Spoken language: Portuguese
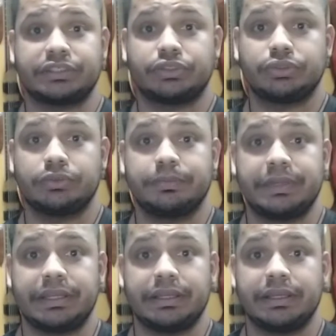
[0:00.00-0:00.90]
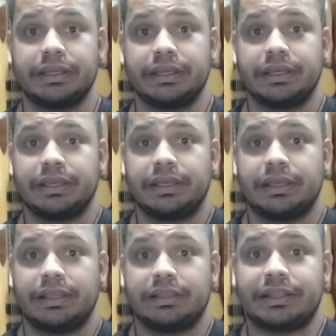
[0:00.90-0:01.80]
sobre
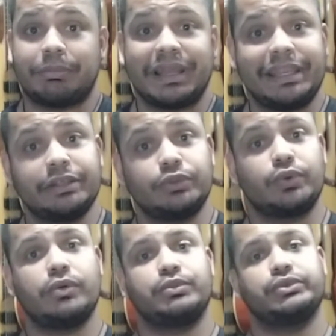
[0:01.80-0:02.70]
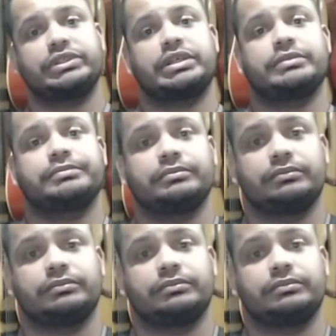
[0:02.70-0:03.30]
trabalhando com música